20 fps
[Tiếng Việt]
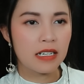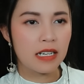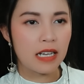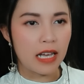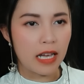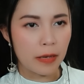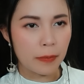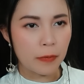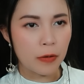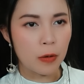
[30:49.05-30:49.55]

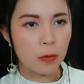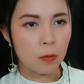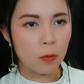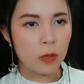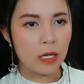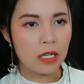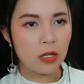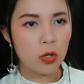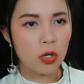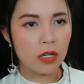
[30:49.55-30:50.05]
Áp dụng
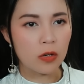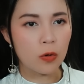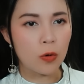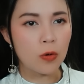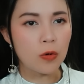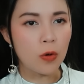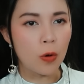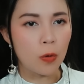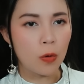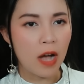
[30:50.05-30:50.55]
quy luật
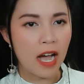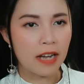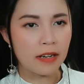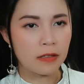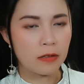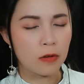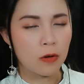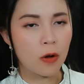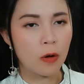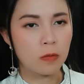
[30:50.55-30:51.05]
của ngũ
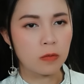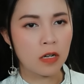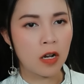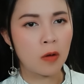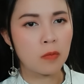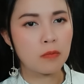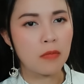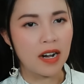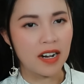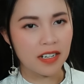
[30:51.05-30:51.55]
hành cũng
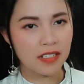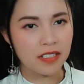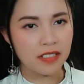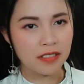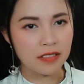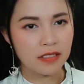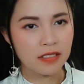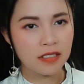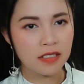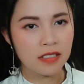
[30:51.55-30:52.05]
không mở
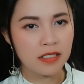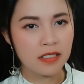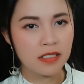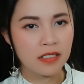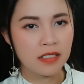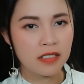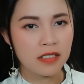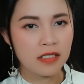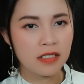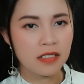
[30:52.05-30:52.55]
được.
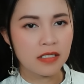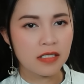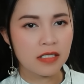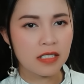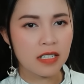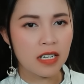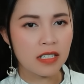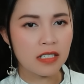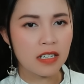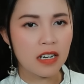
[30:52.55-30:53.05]

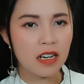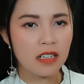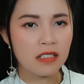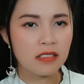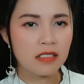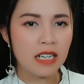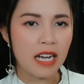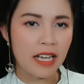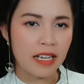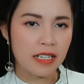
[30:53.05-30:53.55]
Kết
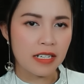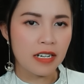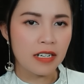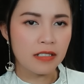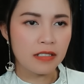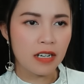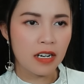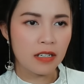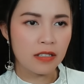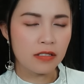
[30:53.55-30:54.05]
ấn này
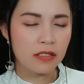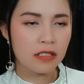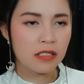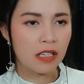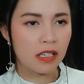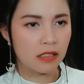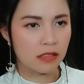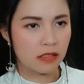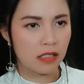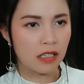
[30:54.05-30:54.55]
hư hư,
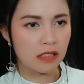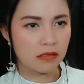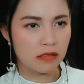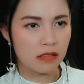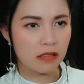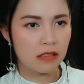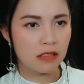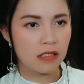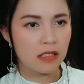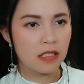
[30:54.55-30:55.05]
thực thực.
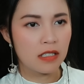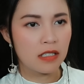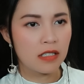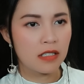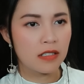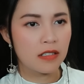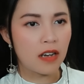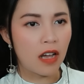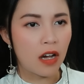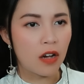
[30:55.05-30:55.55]

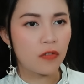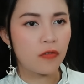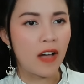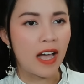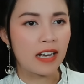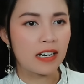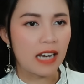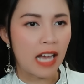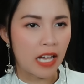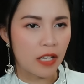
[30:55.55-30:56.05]
Nó
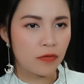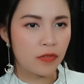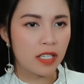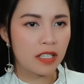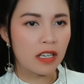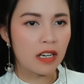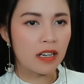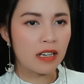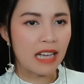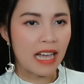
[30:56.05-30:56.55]
phản lại với
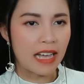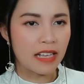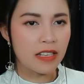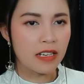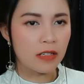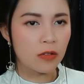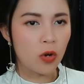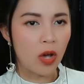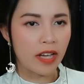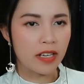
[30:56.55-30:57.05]
tất cả
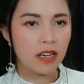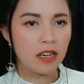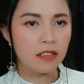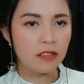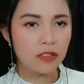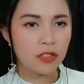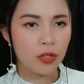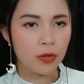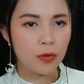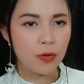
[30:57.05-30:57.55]
những loại
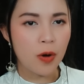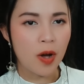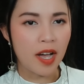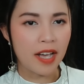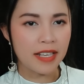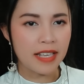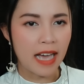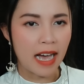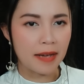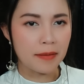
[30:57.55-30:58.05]
ứng chú
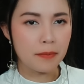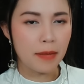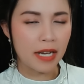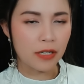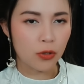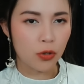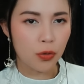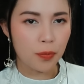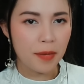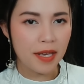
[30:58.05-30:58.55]
hóa giải mà
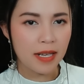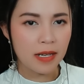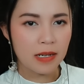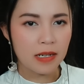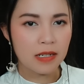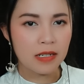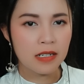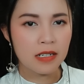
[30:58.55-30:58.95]
tôi biết.